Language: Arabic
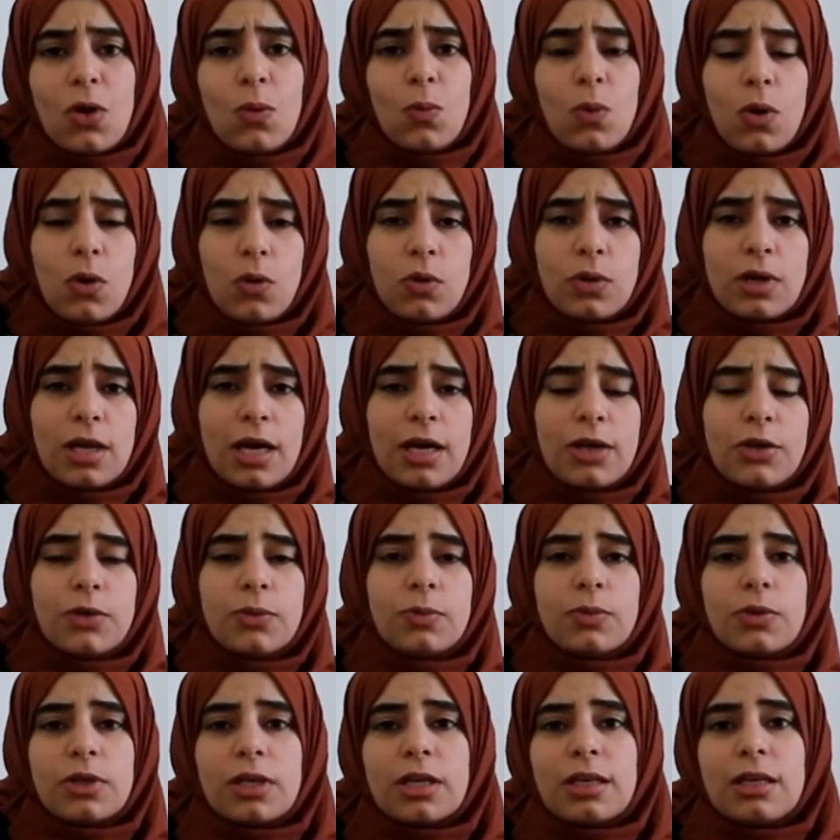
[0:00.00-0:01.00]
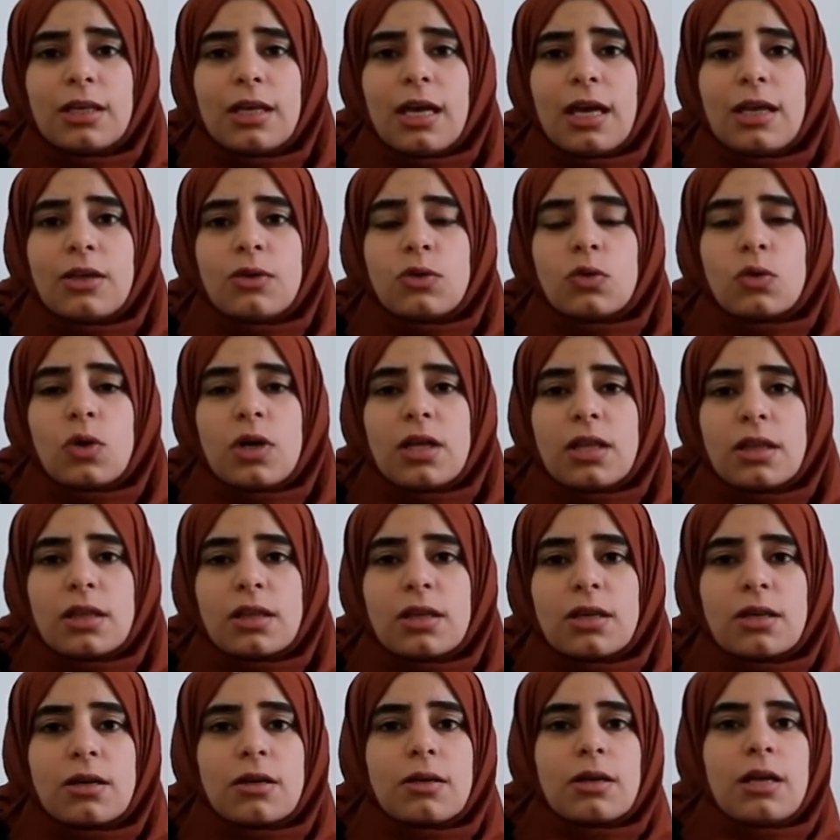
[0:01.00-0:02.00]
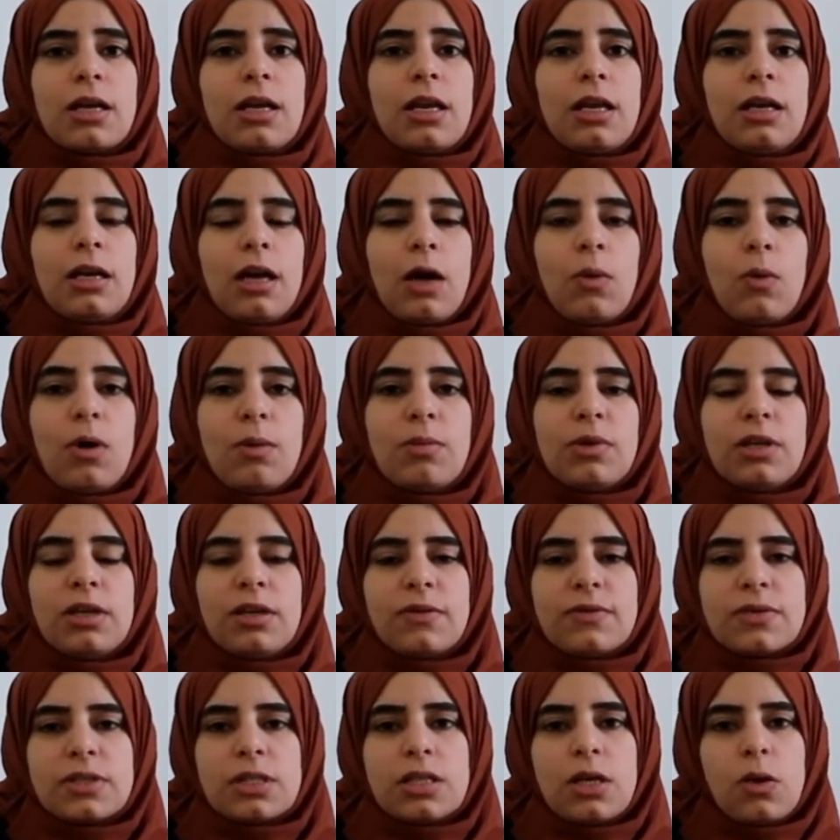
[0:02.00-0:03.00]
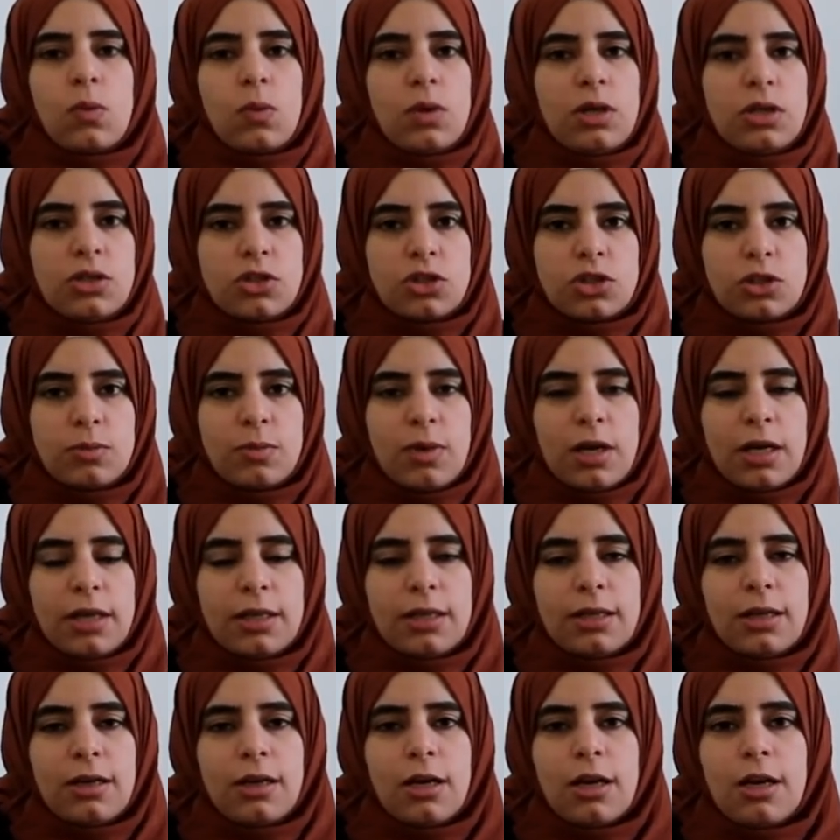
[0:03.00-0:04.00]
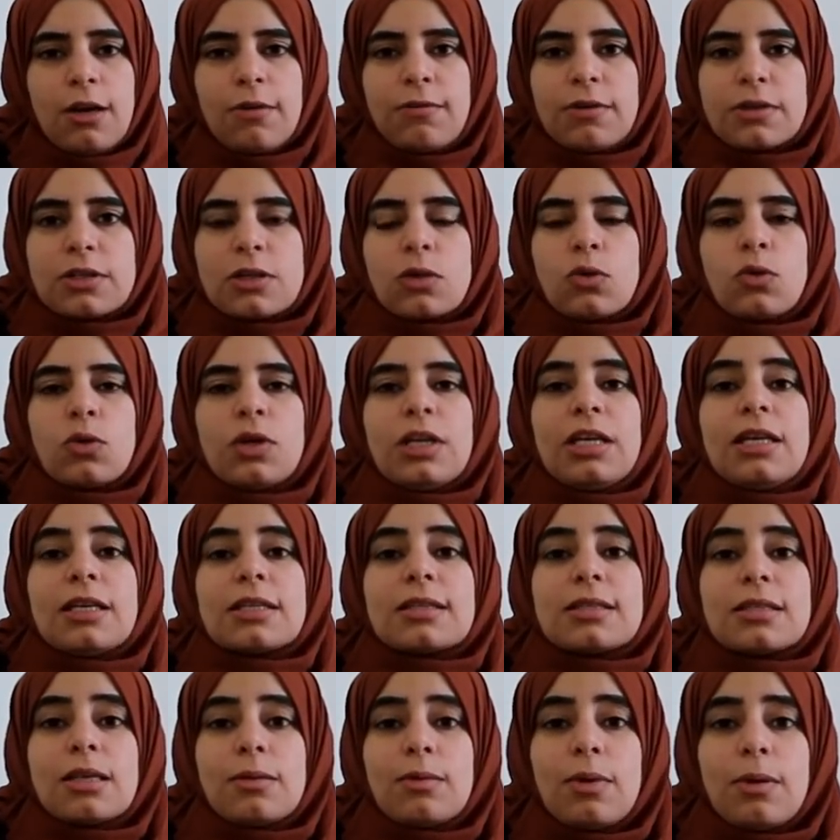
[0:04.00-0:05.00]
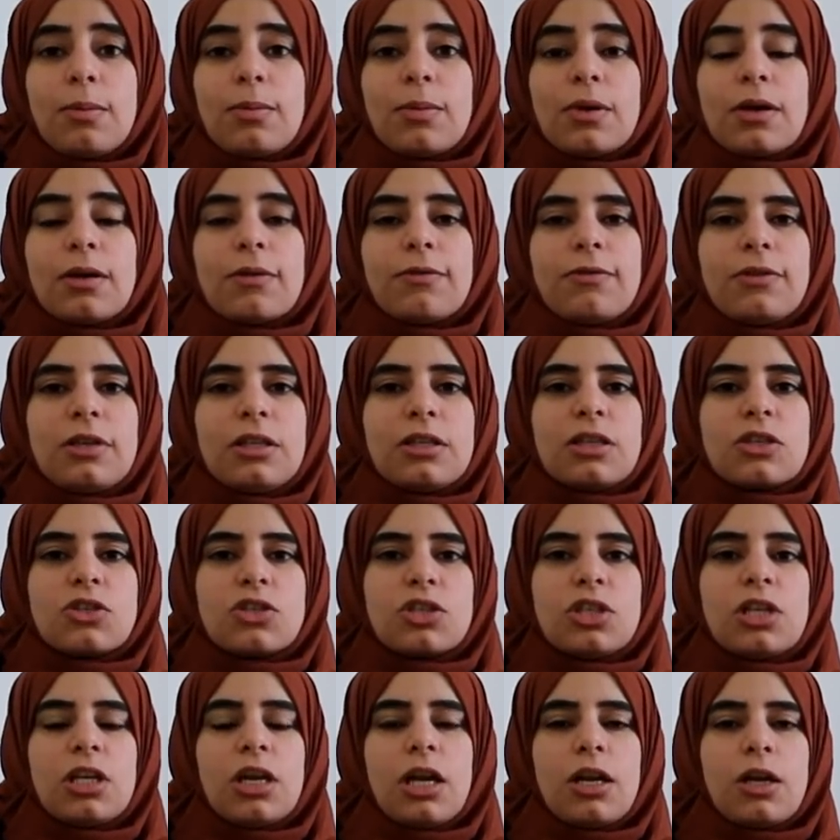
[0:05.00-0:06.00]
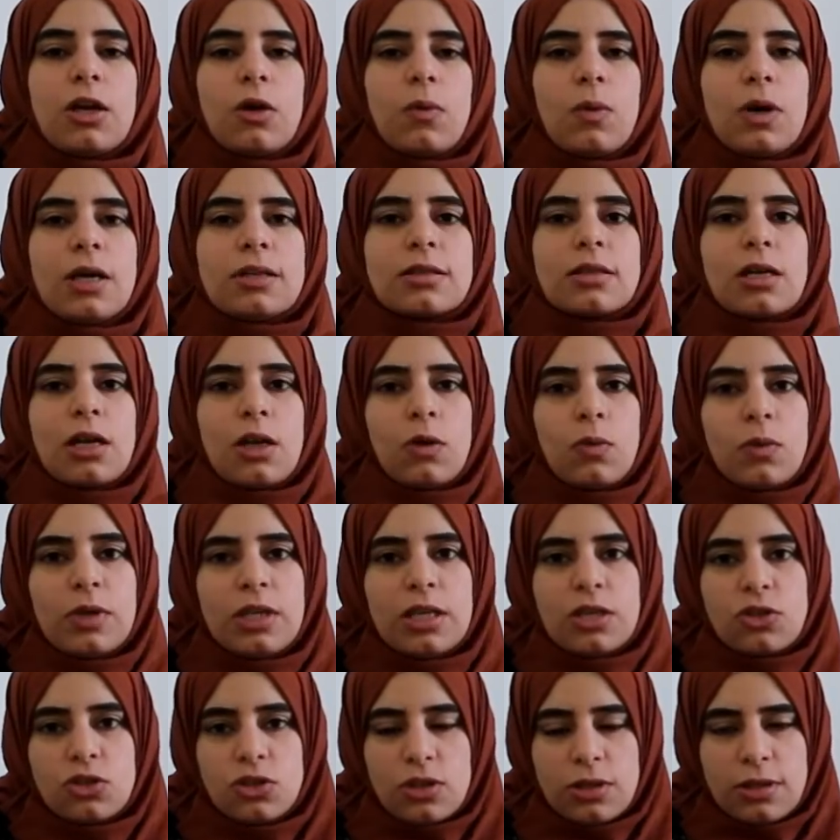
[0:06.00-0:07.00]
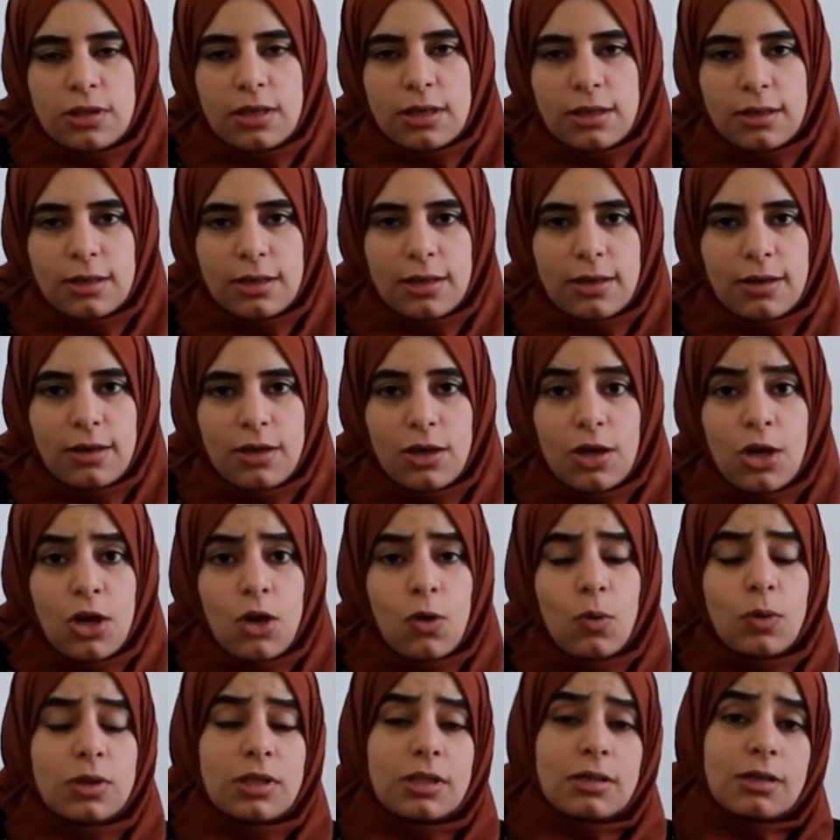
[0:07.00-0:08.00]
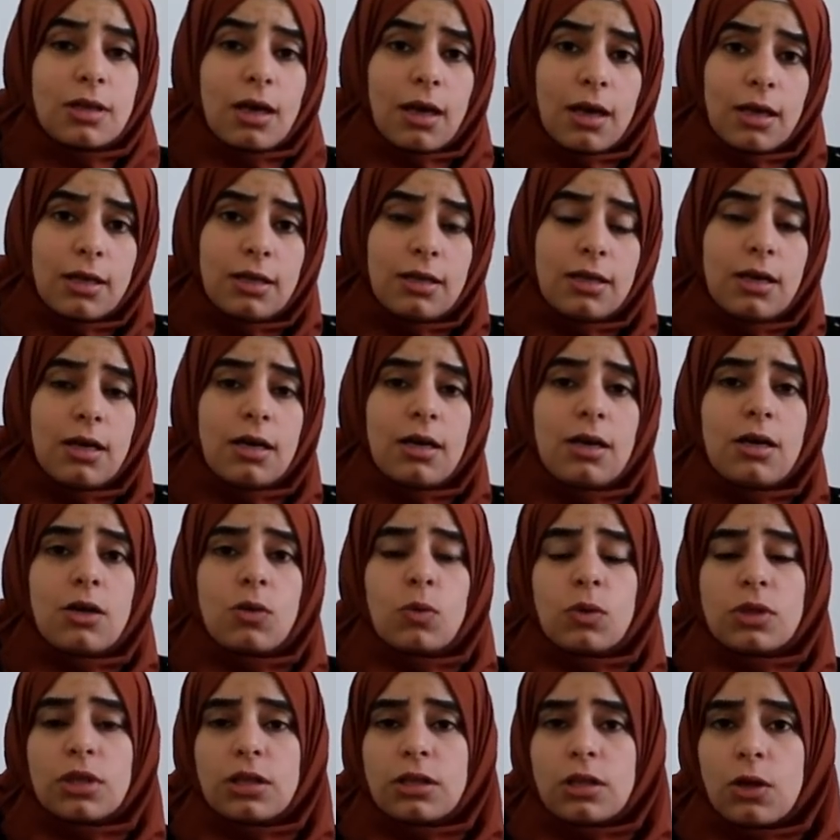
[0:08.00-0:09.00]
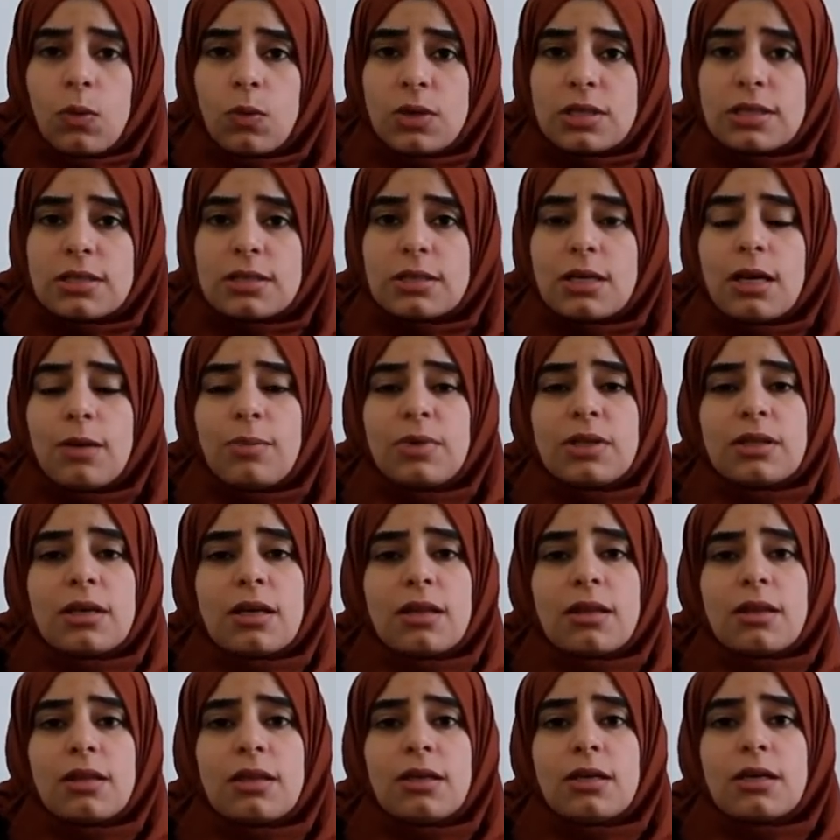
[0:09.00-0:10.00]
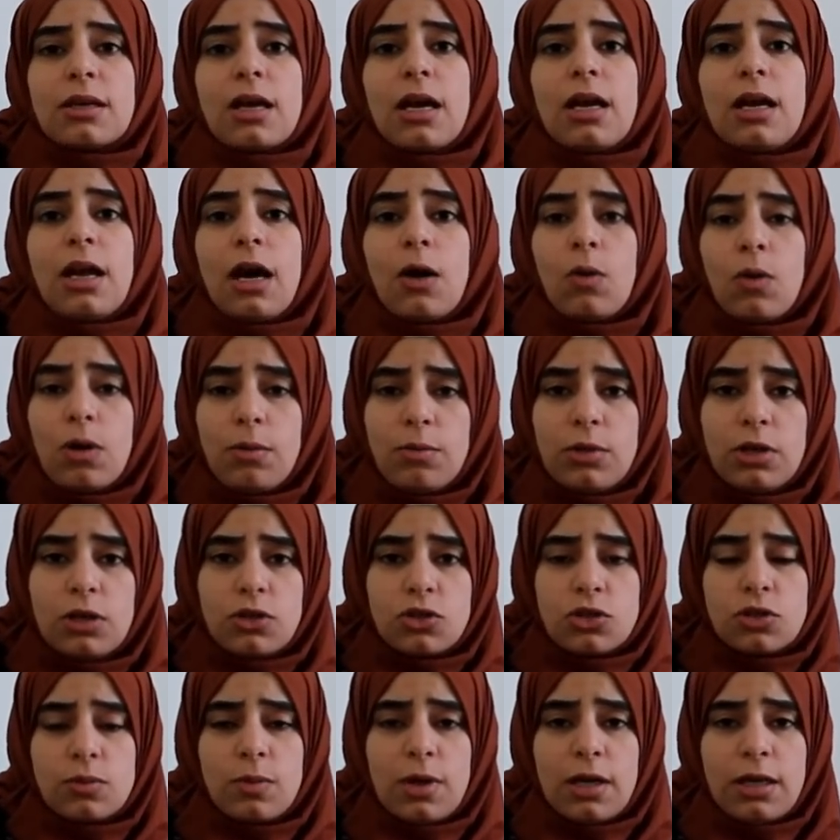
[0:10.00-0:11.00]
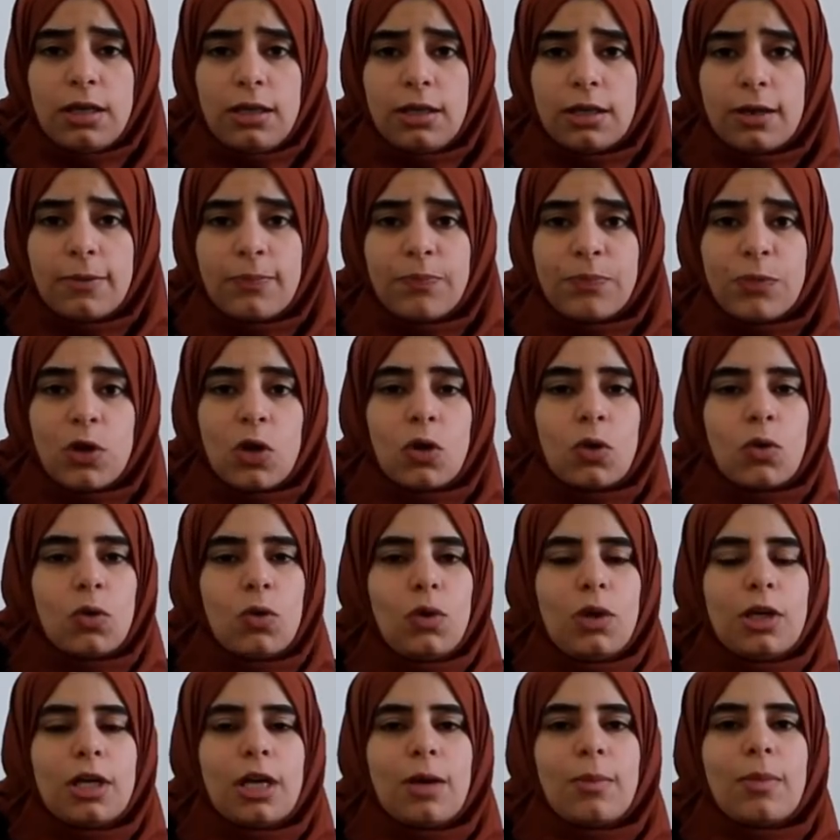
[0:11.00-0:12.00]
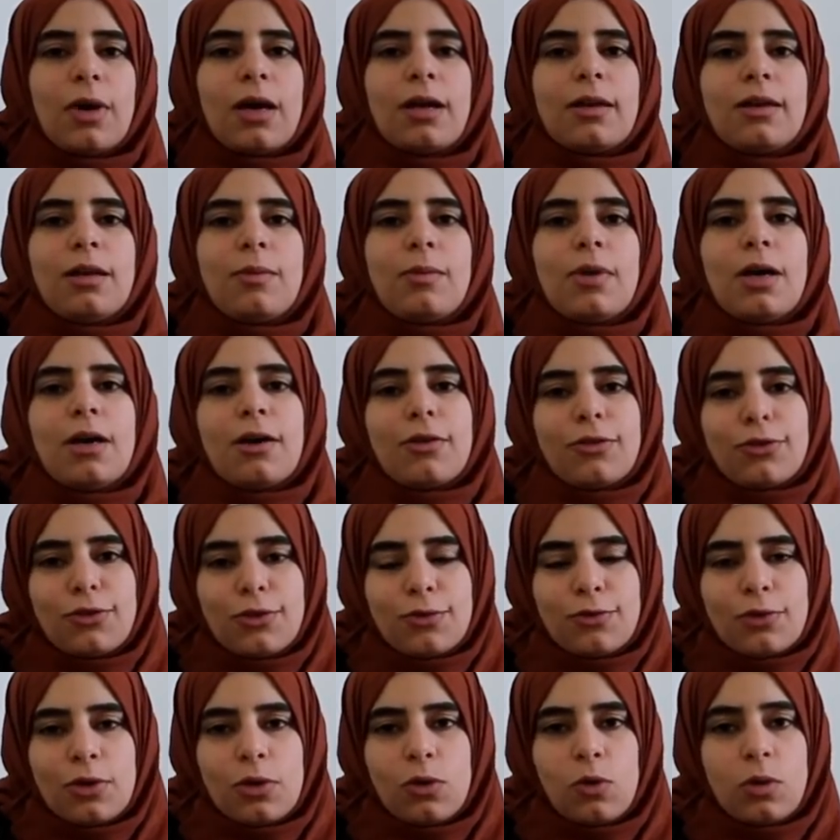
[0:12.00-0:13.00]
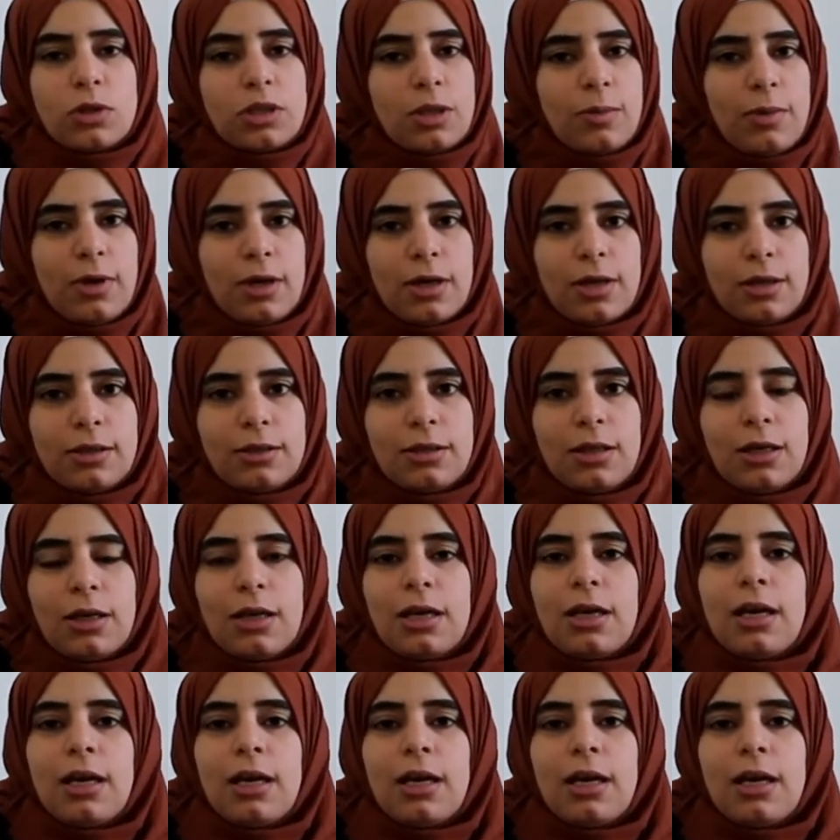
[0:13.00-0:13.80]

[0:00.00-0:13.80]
وهنا يمكن أن تؤثر آه، العوامل النفسية والاجتماعية فتكون هي السبب في تشكيل النواة الهوية الجندرية وتتغير وتتوسع بتأثير العوامل الاجتماعية كلما نما الطفل وطبعا